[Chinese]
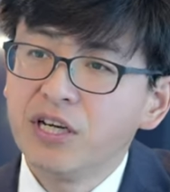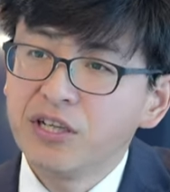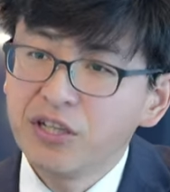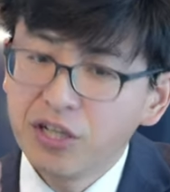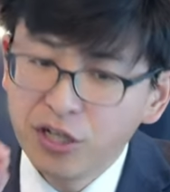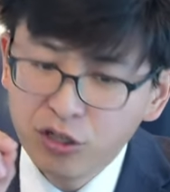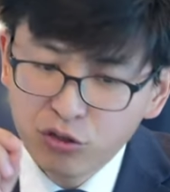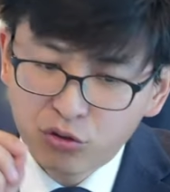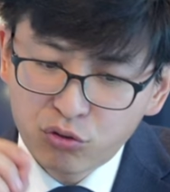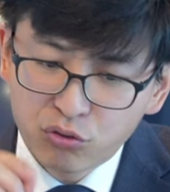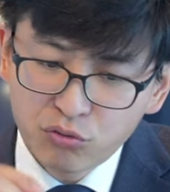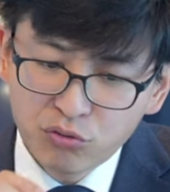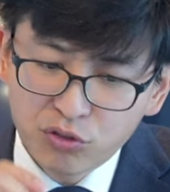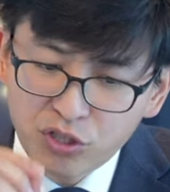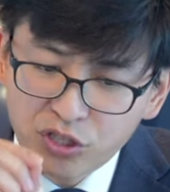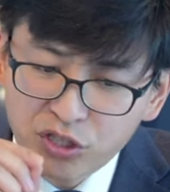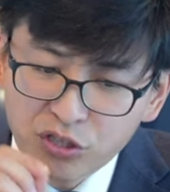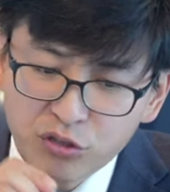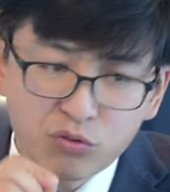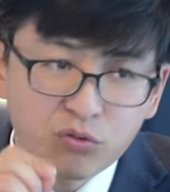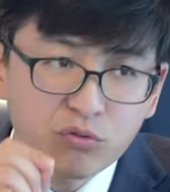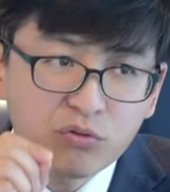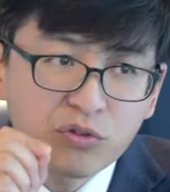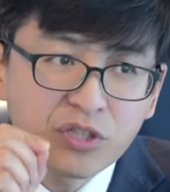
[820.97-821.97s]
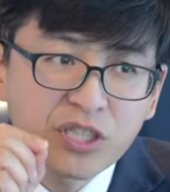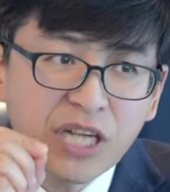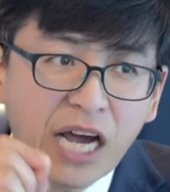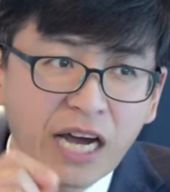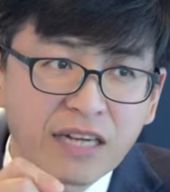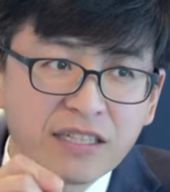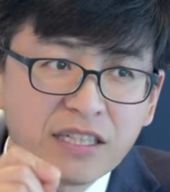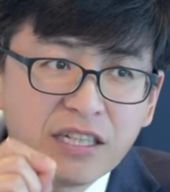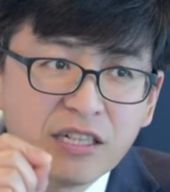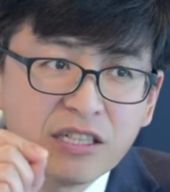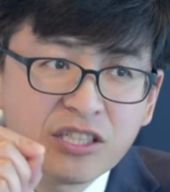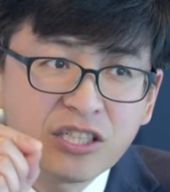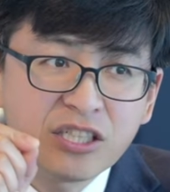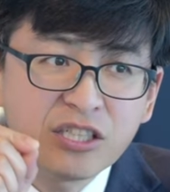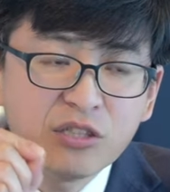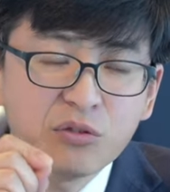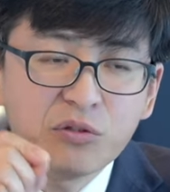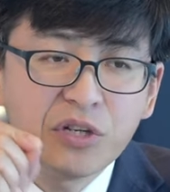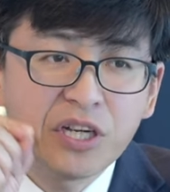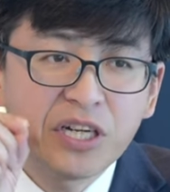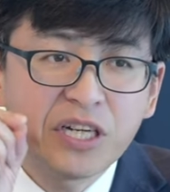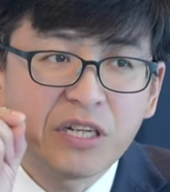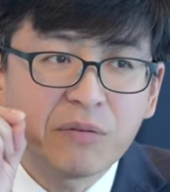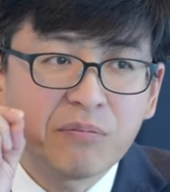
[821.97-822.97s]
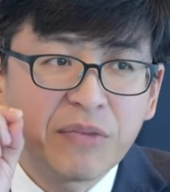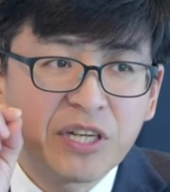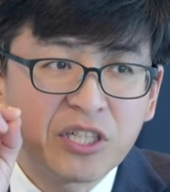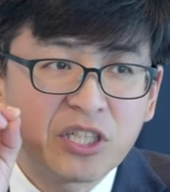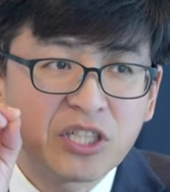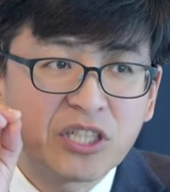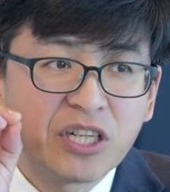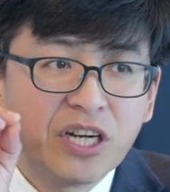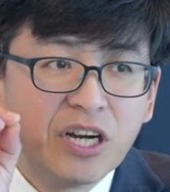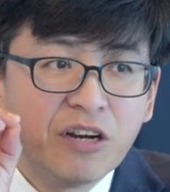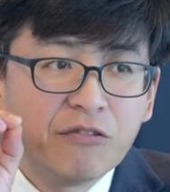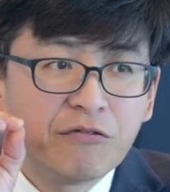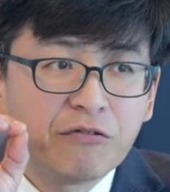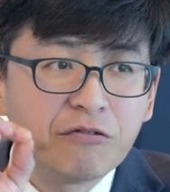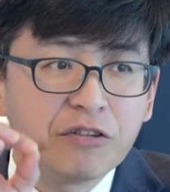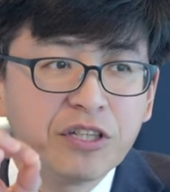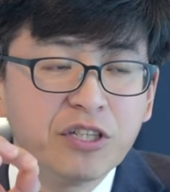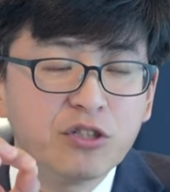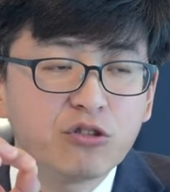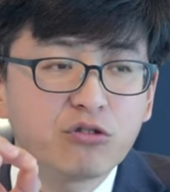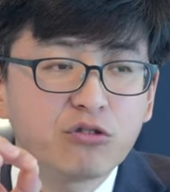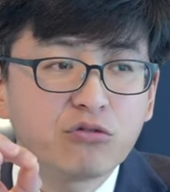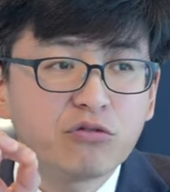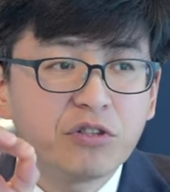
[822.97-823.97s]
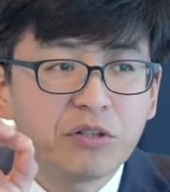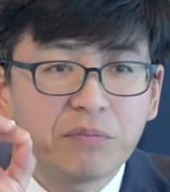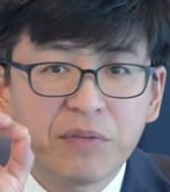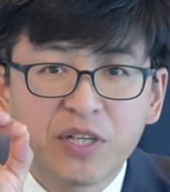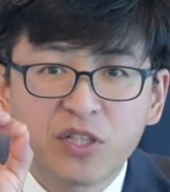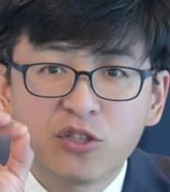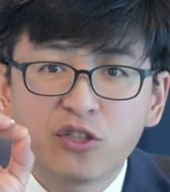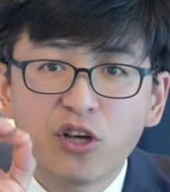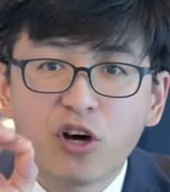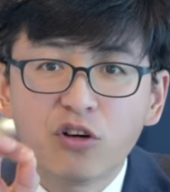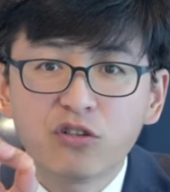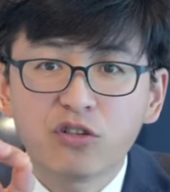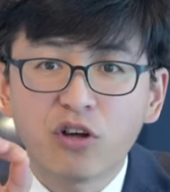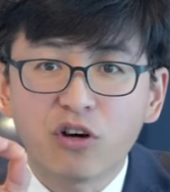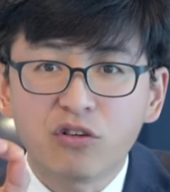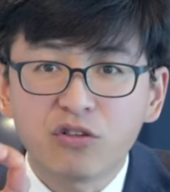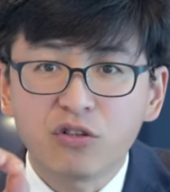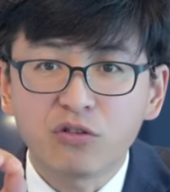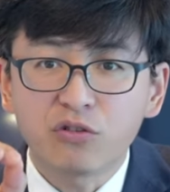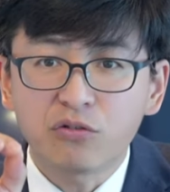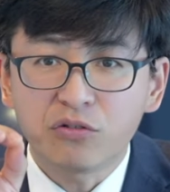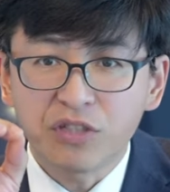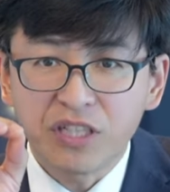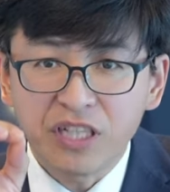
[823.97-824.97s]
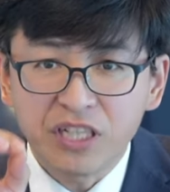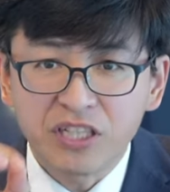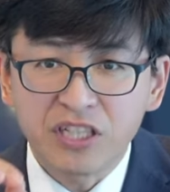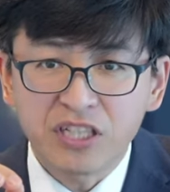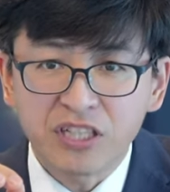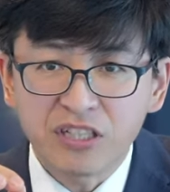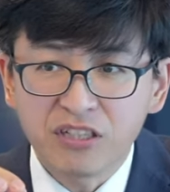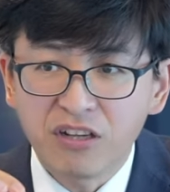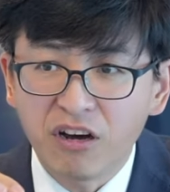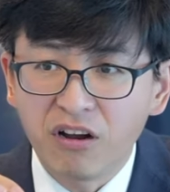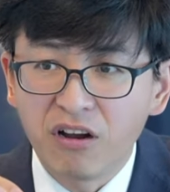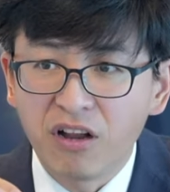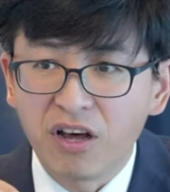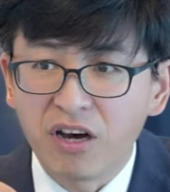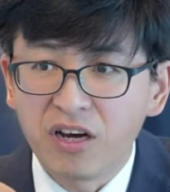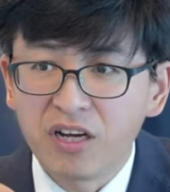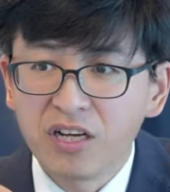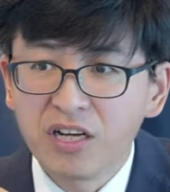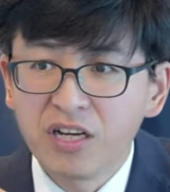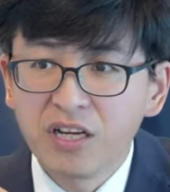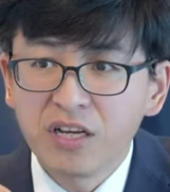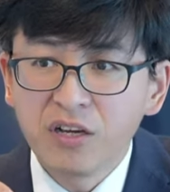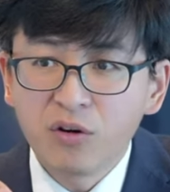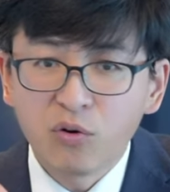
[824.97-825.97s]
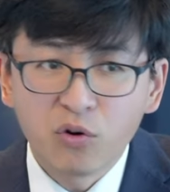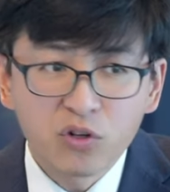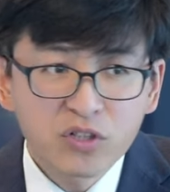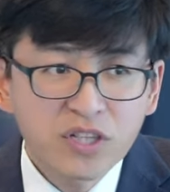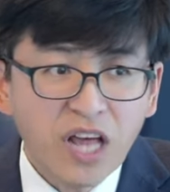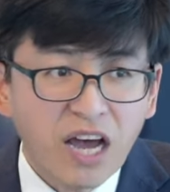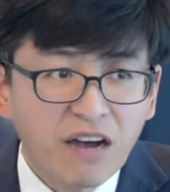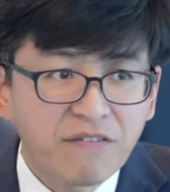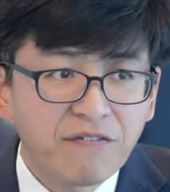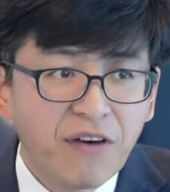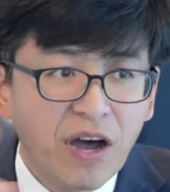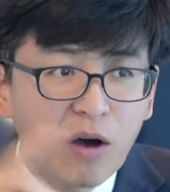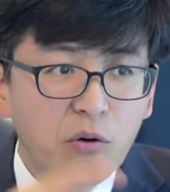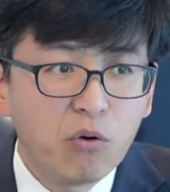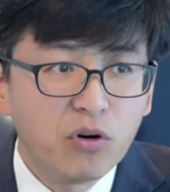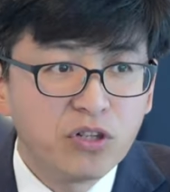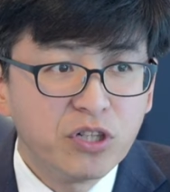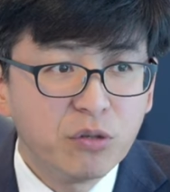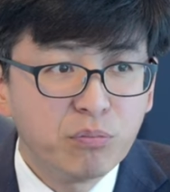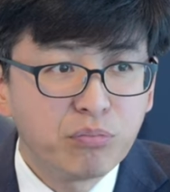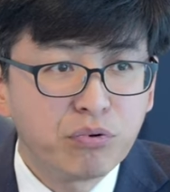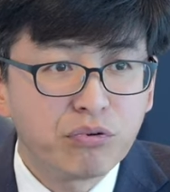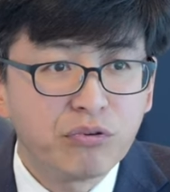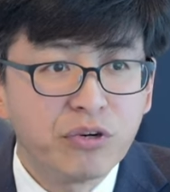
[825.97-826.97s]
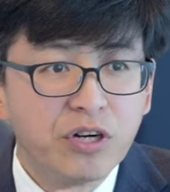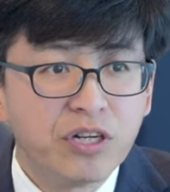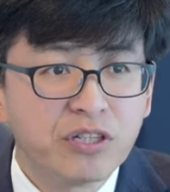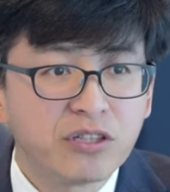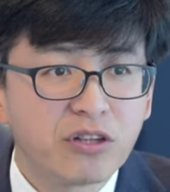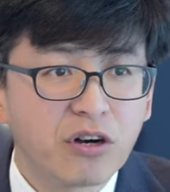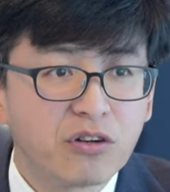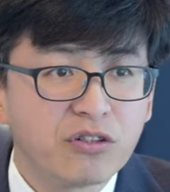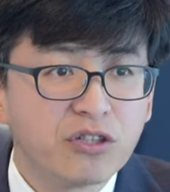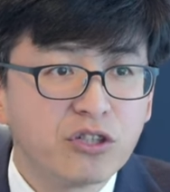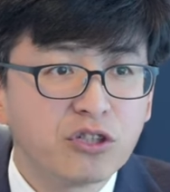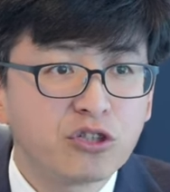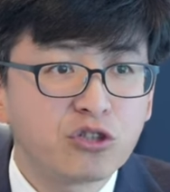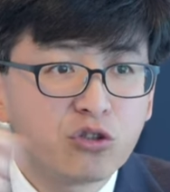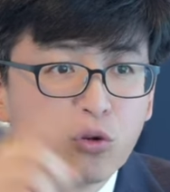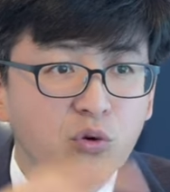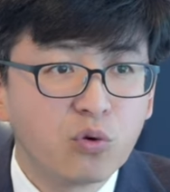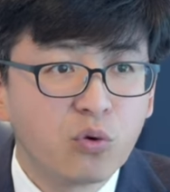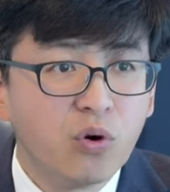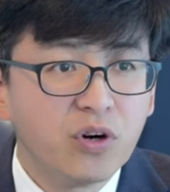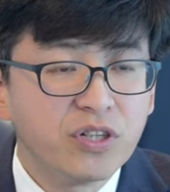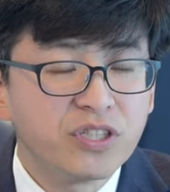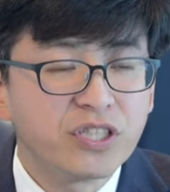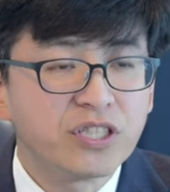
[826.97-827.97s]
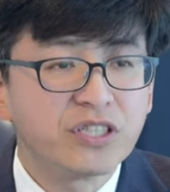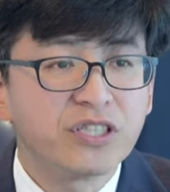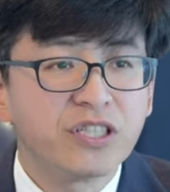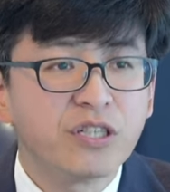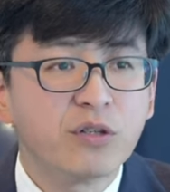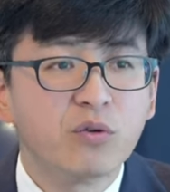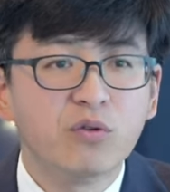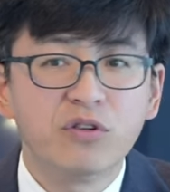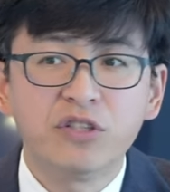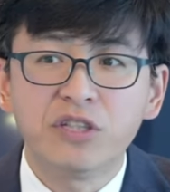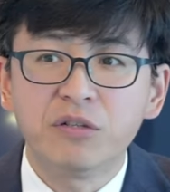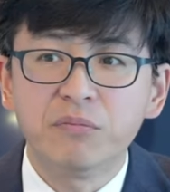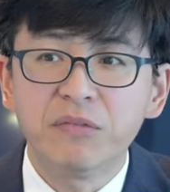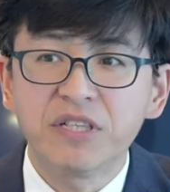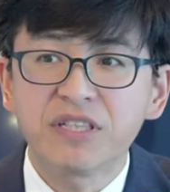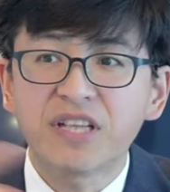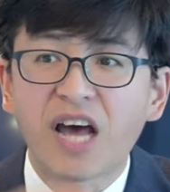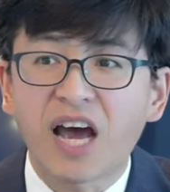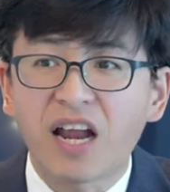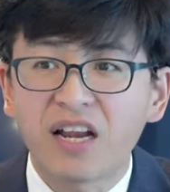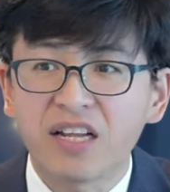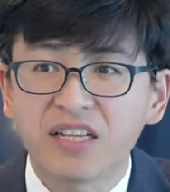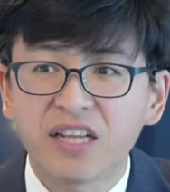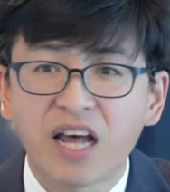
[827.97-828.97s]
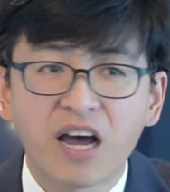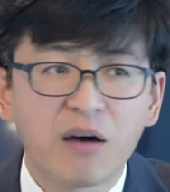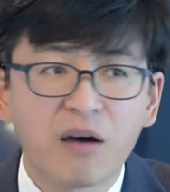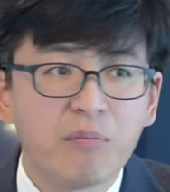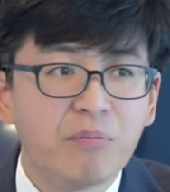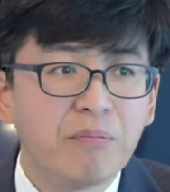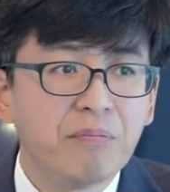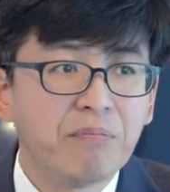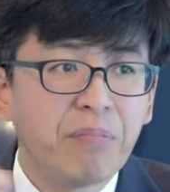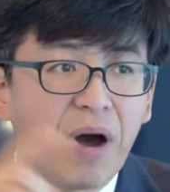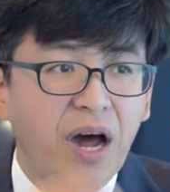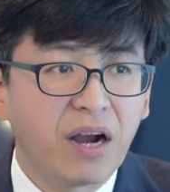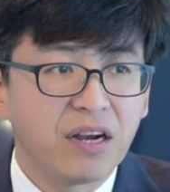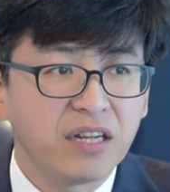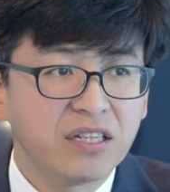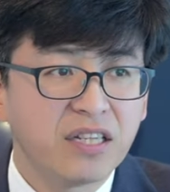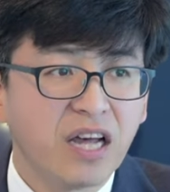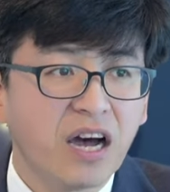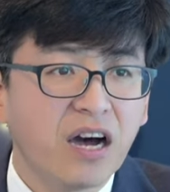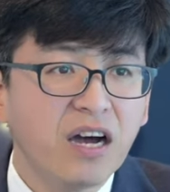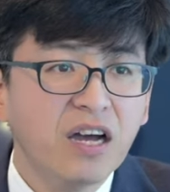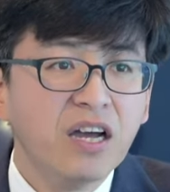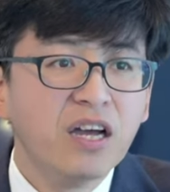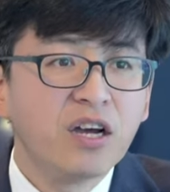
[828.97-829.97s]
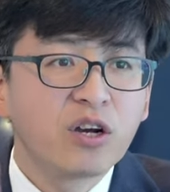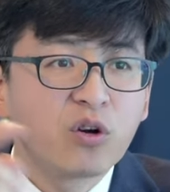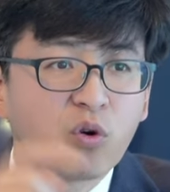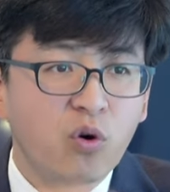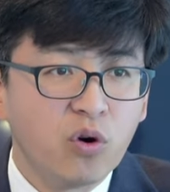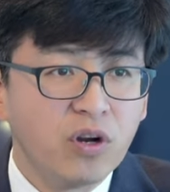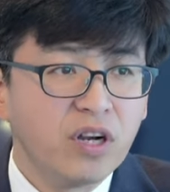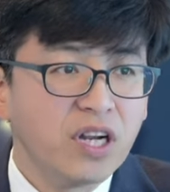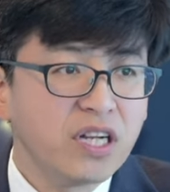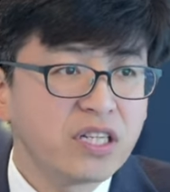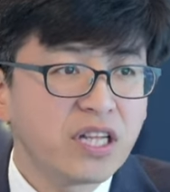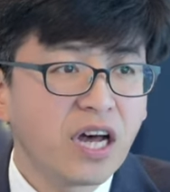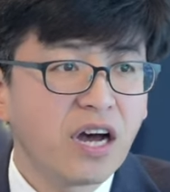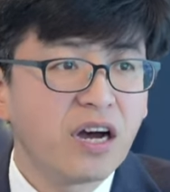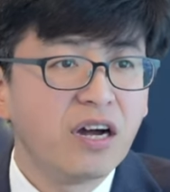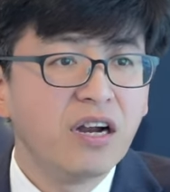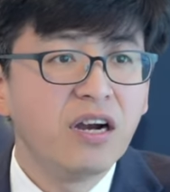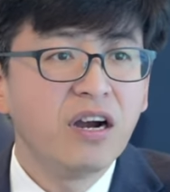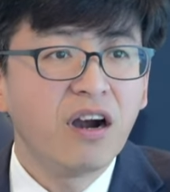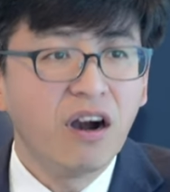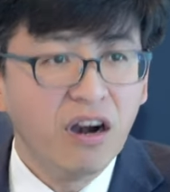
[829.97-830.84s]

耶稣基督讲的新约里面是福音书里面教导的时候也提到了，我打发我的仆人到那收果子，结果你们打了他、绑了他、捆了他。